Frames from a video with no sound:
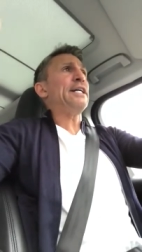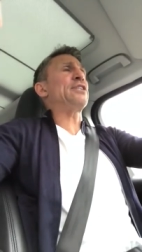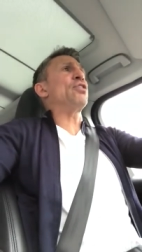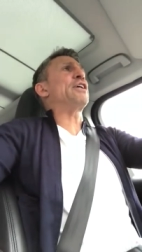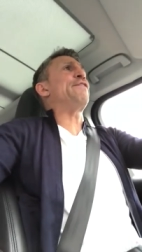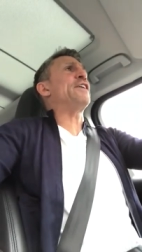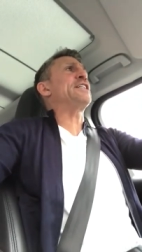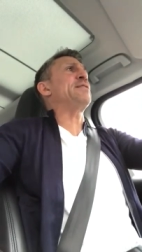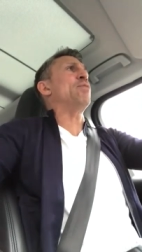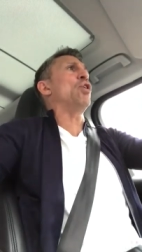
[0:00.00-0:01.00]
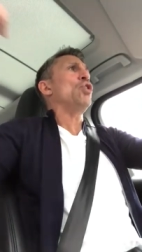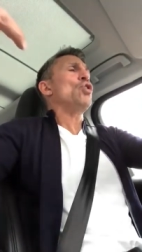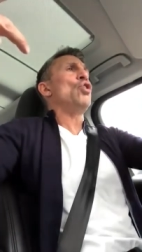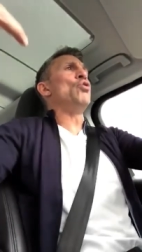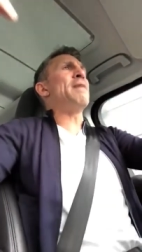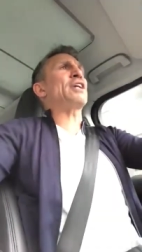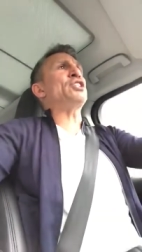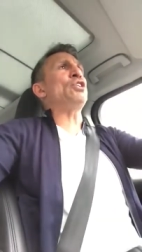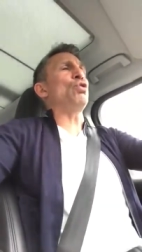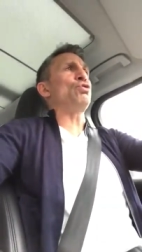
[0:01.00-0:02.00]
et tant qu'effectivement le
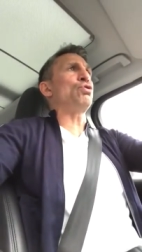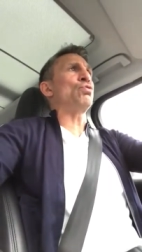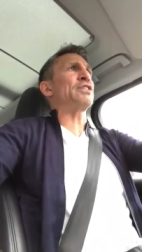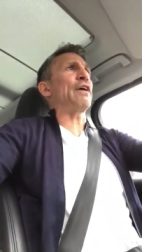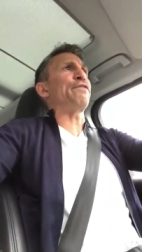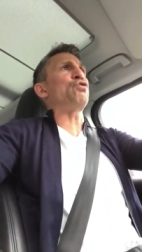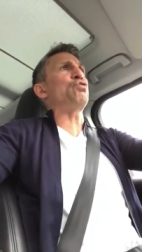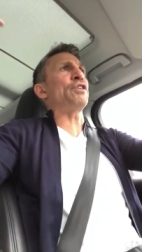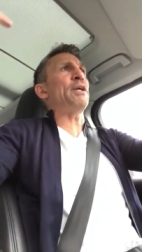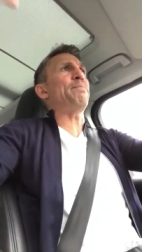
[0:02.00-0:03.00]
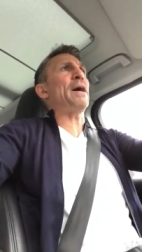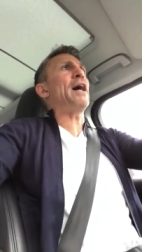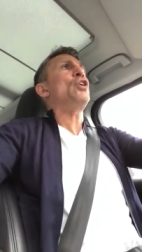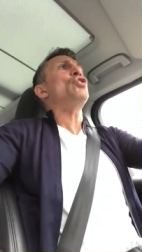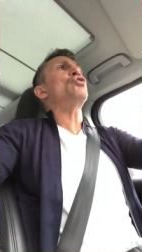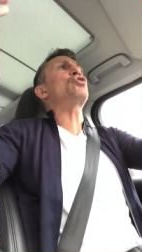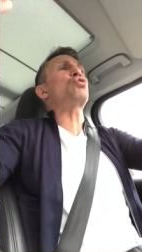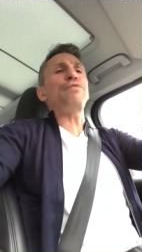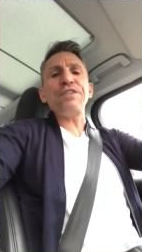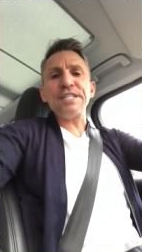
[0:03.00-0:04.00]
margin call du contrat futur n'est pas
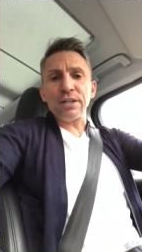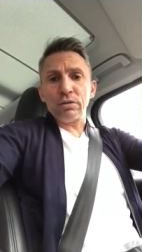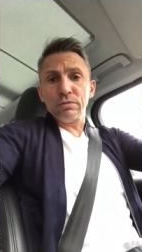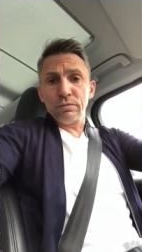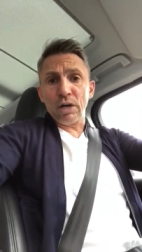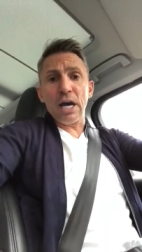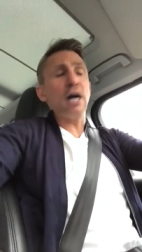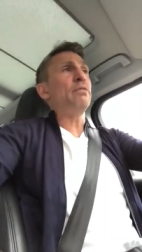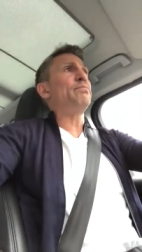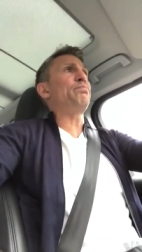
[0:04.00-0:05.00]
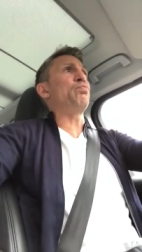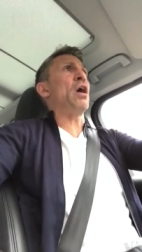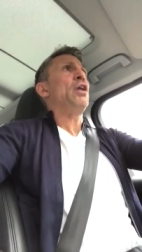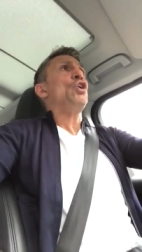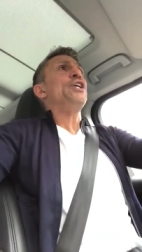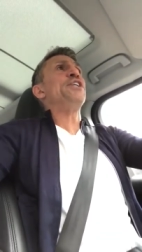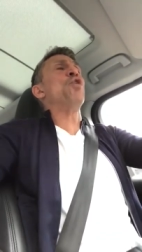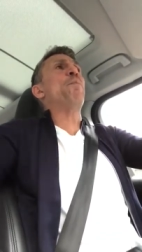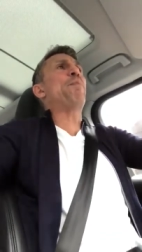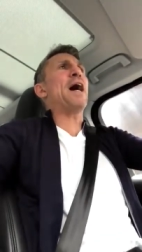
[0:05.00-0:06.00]
suffisant. Voilà. point. Ils
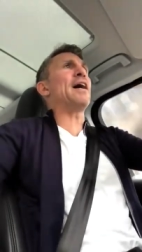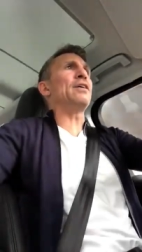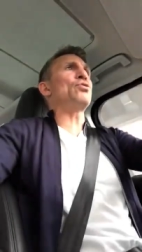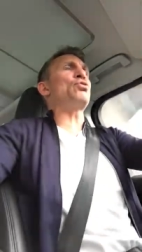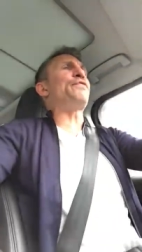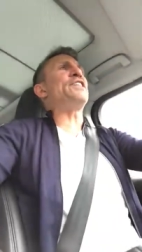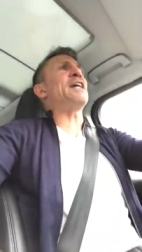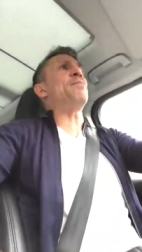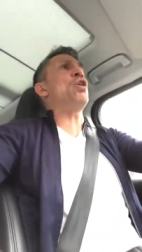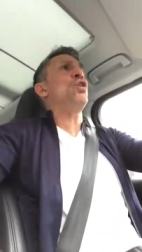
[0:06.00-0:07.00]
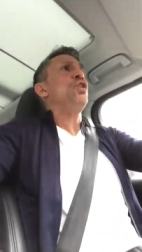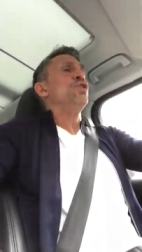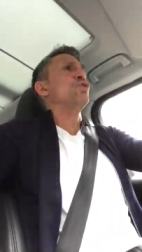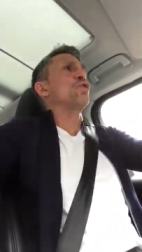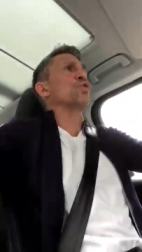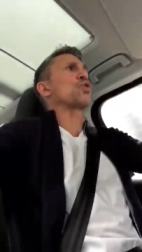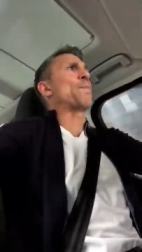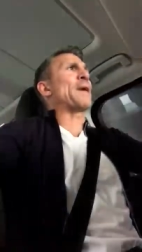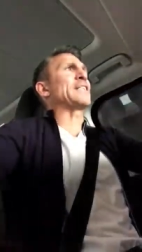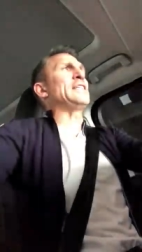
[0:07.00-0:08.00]
n'ont pas euh, suffisamment de
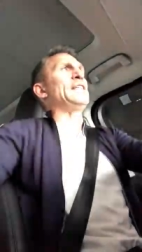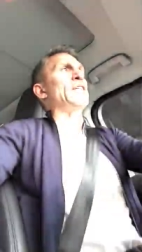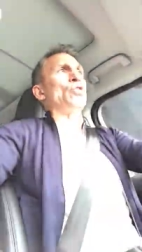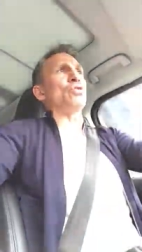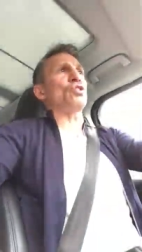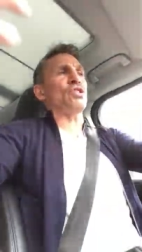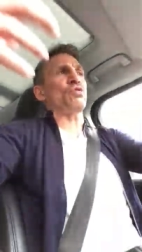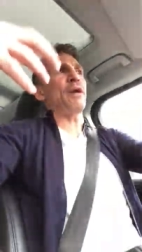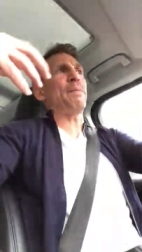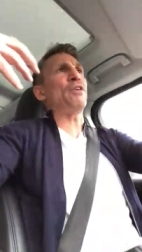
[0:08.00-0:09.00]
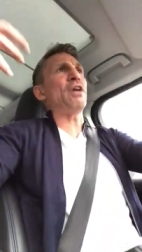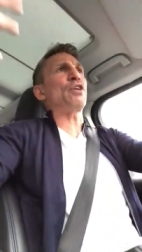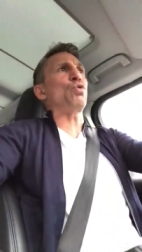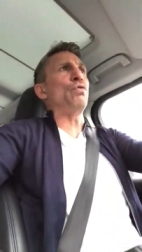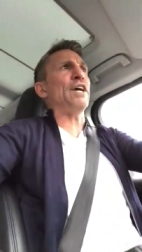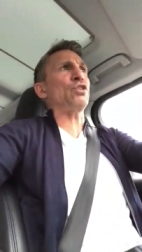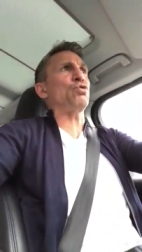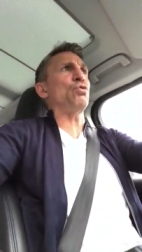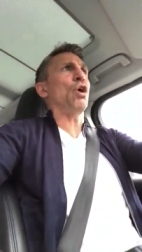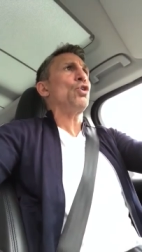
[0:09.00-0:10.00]
contreparties et de ce qu'on appelle de la
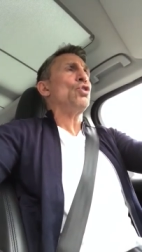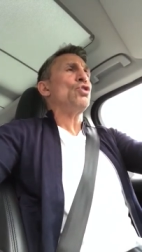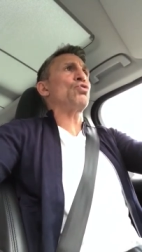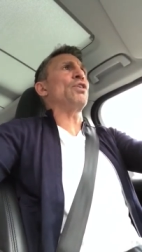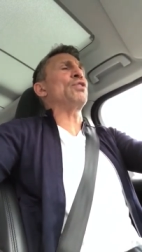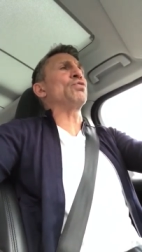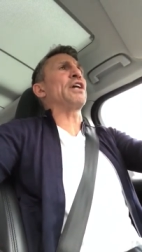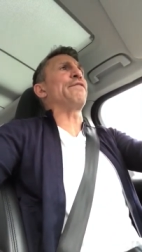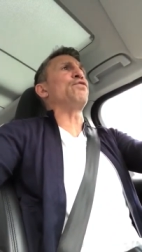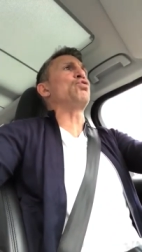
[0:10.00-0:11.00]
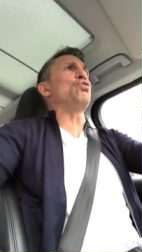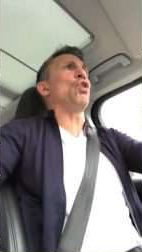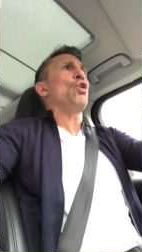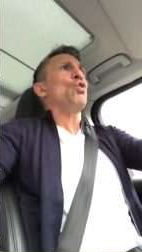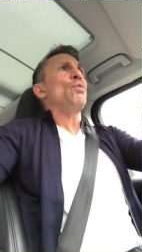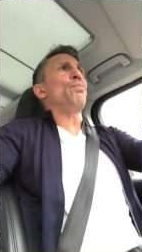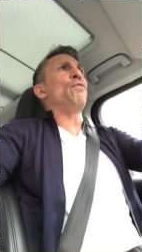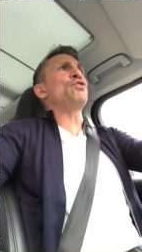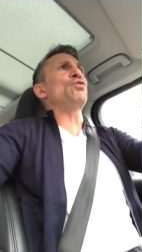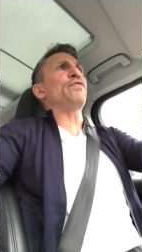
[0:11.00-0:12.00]
couverture sur les contrats futurs
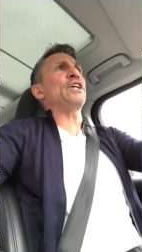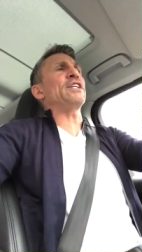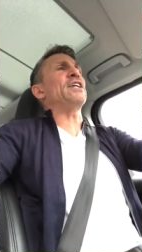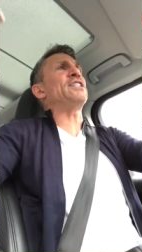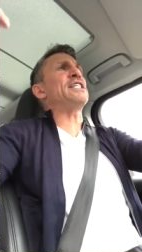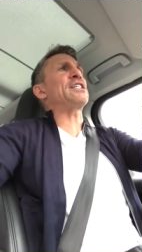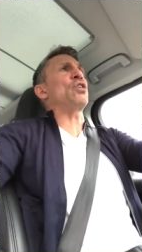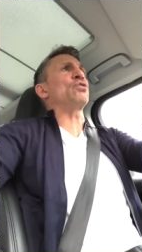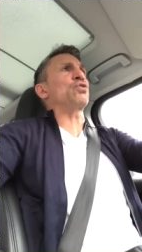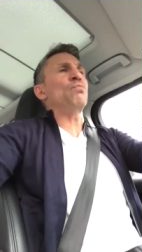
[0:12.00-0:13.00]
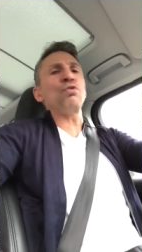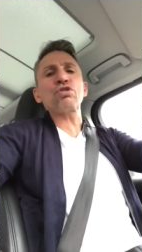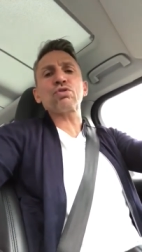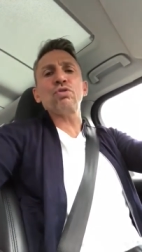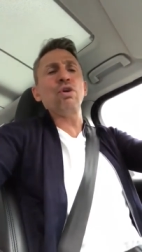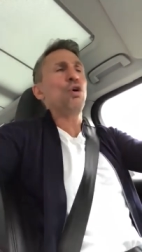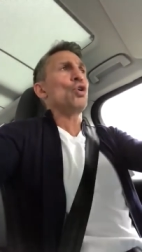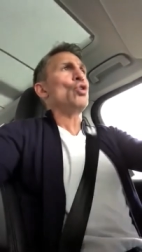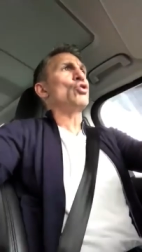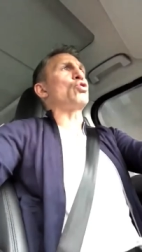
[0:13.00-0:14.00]
pour vous offrir des discounts monstrueux
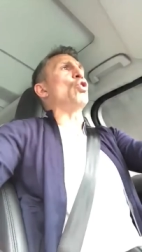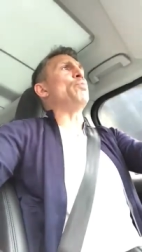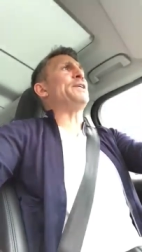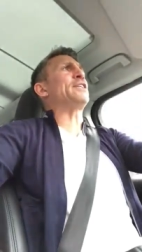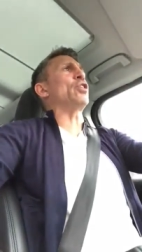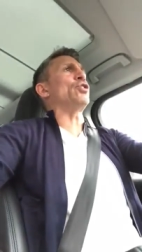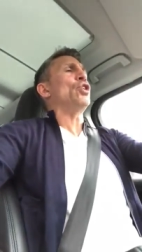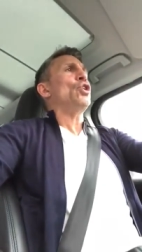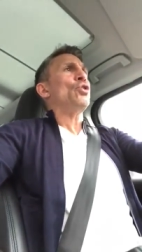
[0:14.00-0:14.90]
sur le Bitcoin.